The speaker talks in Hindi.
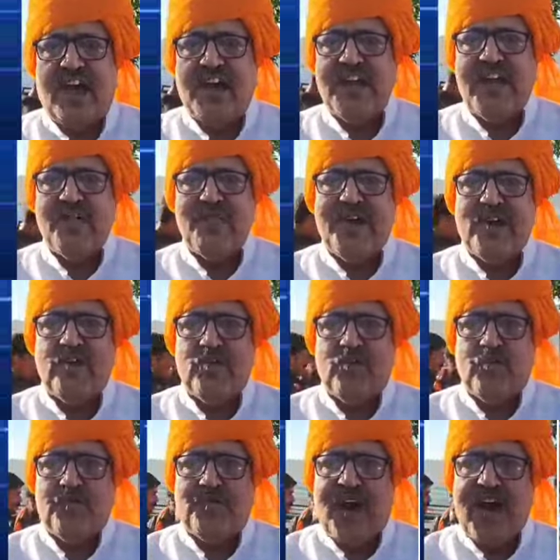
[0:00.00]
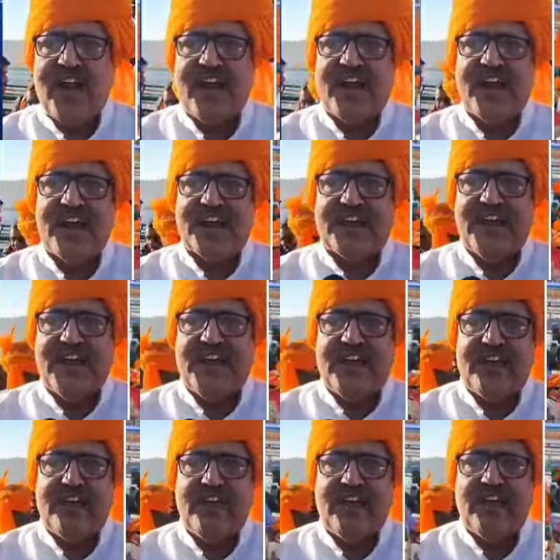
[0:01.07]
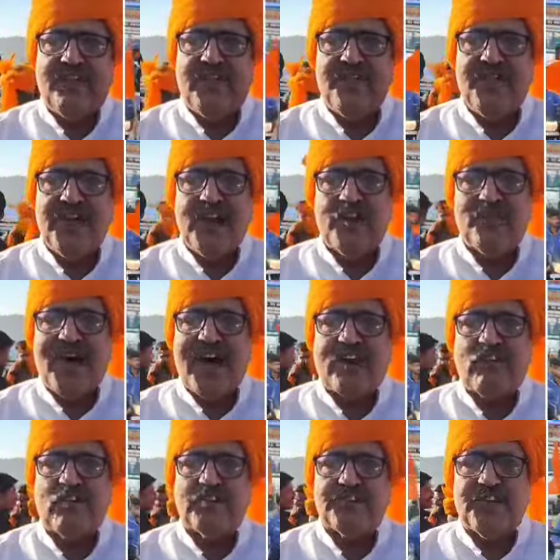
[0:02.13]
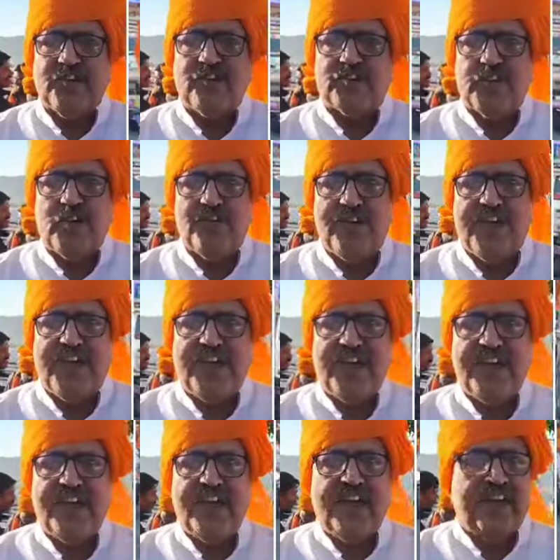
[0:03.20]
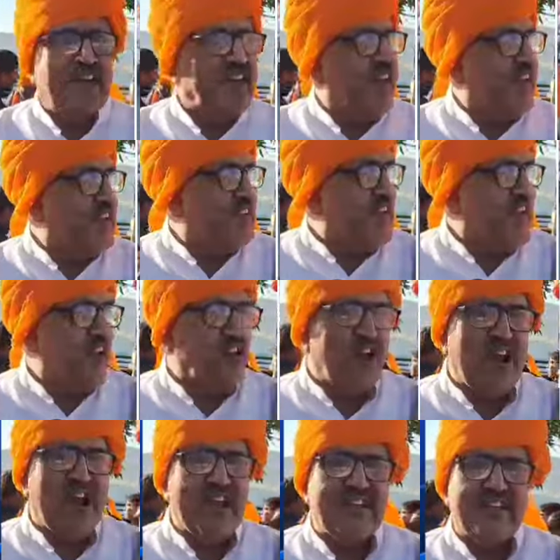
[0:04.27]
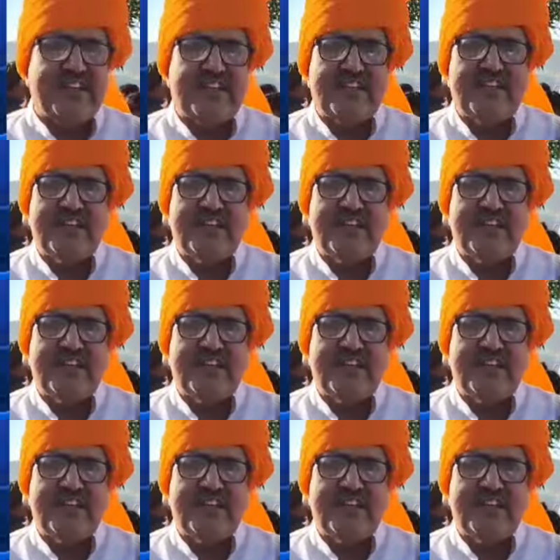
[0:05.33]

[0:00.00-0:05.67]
अजय मेरू महानगर के विभिन्न मार्गों से होते हुए रीजनल कॉलेज